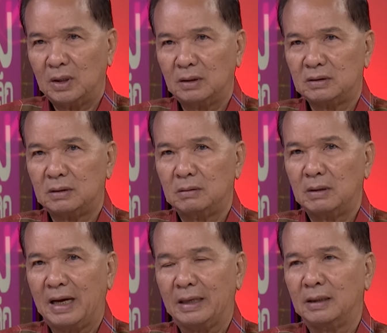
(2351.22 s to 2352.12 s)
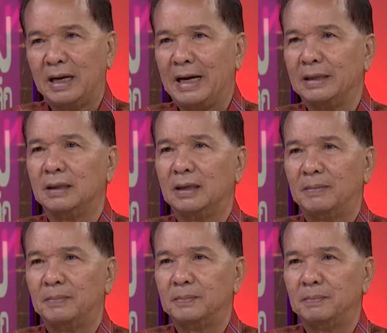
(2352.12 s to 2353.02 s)
เพราะฉะนั้นหันหน้าเถอะค
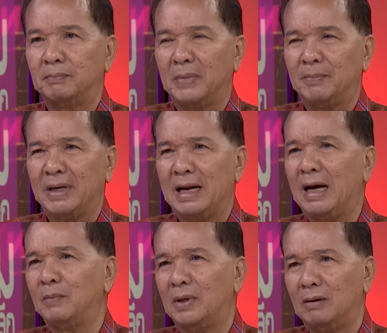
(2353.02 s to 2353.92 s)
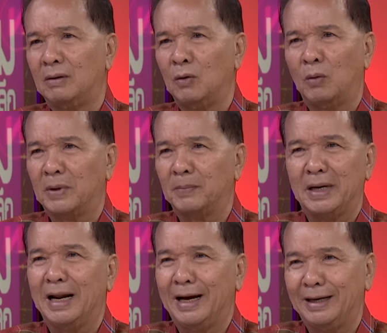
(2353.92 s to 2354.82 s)
รับมันนานมาแล้วเราลบกัน
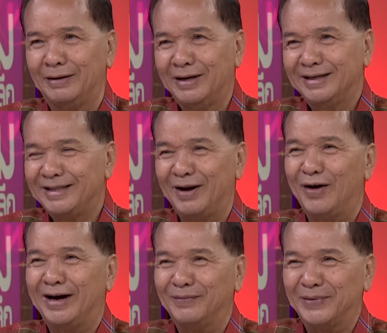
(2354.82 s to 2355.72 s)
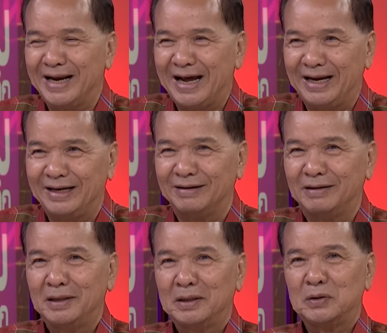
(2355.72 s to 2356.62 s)
มานานแล้วทะเลาะกันมานานแล้ว
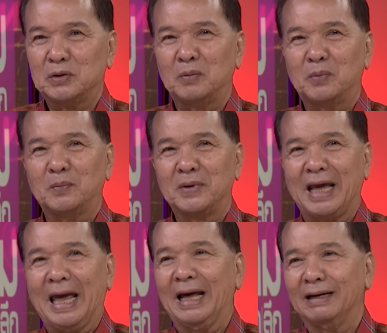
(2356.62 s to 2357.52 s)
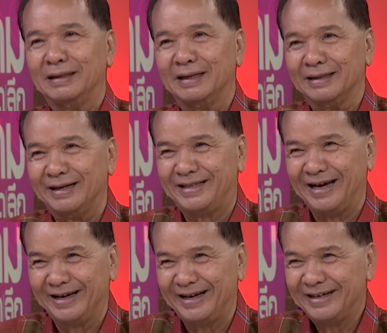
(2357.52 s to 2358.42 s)
จนผมแก่แล้วเนี่ย
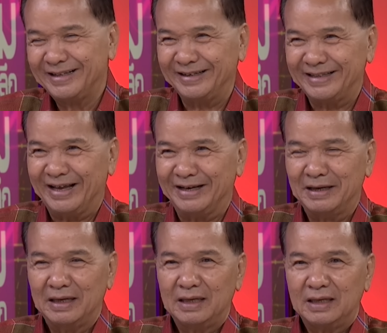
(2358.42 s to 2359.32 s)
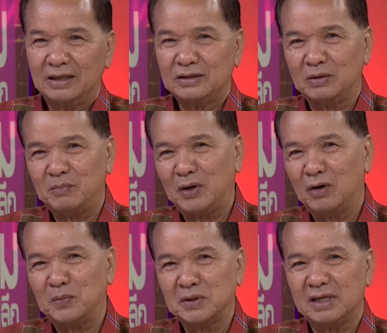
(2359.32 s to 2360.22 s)
ตั้งแต่ก็จนมี
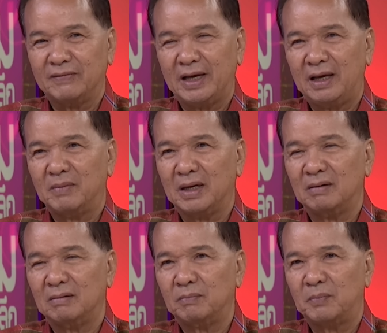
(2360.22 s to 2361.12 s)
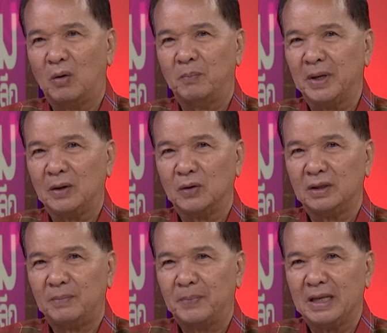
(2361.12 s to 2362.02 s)
ความรู้สึกว่ามันผมเป็นคน
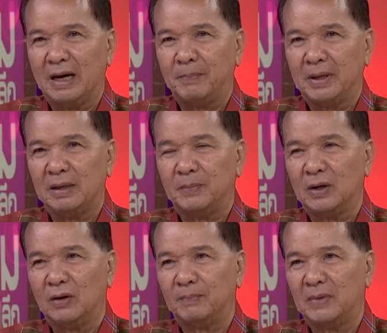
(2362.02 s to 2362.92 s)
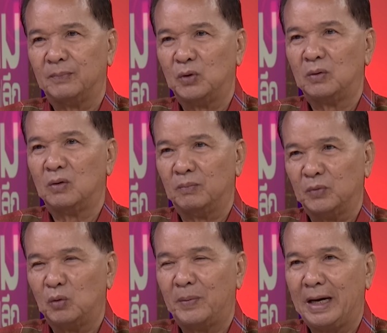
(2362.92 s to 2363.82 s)
ที่พยายามปฏิบัติธรรมกับทุกกลุ่ม
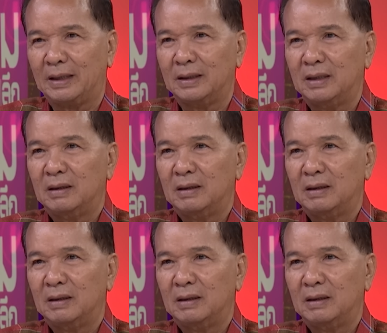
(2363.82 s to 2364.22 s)
ทุกพรรค